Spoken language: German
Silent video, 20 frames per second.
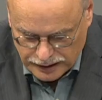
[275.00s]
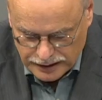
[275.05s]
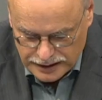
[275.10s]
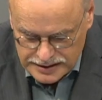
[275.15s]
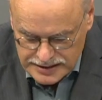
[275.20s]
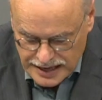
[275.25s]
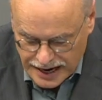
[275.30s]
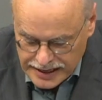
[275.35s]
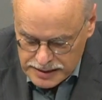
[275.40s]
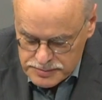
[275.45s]

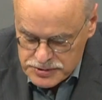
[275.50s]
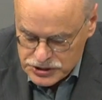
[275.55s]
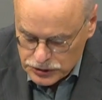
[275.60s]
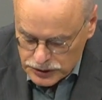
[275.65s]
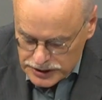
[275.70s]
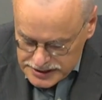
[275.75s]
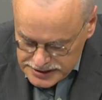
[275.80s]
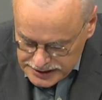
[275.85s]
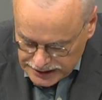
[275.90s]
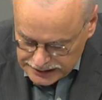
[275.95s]
In einem
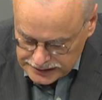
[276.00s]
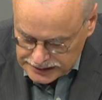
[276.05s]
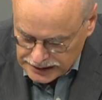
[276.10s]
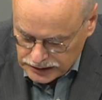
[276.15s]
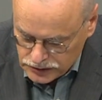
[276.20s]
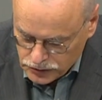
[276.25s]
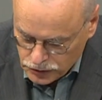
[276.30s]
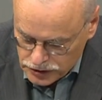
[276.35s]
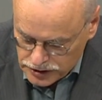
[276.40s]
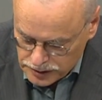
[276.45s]
solchen
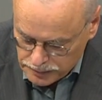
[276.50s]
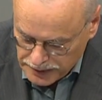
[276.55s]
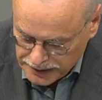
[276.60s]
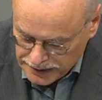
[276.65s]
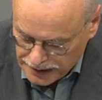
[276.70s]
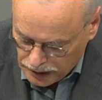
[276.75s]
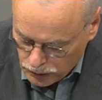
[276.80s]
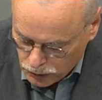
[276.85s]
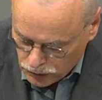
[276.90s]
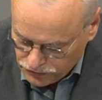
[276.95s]
Antrag könnte man
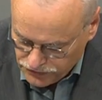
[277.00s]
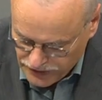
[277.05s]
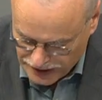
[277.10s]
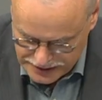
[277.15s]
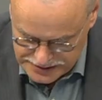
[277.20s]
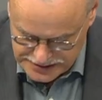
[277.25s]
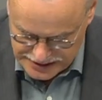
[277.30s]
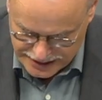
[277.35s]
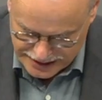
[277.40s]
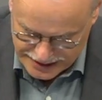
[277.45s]
ja auch
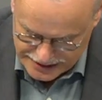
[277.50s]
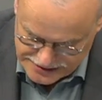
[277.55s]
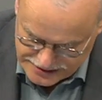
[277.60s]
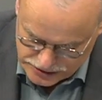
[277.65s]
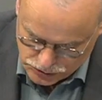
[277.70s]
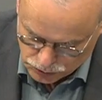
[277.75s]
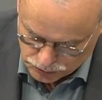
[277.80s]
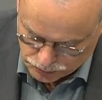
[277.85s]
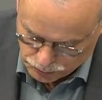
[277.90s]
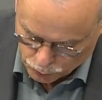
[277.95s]
Werte,
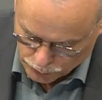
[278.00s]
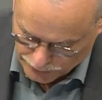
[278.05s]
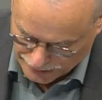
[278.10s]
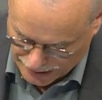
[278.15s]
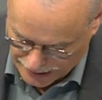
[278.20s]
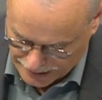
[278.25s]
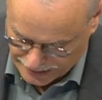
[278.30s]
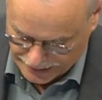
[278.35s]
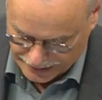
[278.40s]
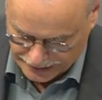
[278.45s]
Ethik und
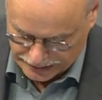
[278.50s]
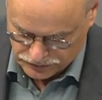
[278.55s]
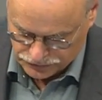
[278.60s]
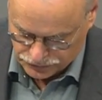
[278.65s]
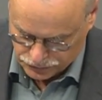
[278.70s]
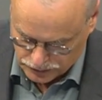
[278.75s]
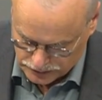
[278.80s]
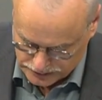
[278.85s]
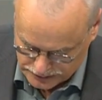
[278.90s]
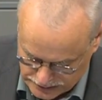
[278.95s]
Moral
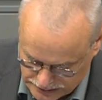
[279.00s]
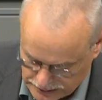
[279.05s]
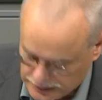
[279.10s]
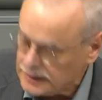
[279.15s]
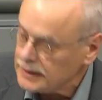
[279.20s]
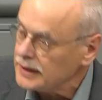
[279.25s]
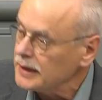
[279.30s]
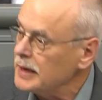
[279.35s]
einfordern.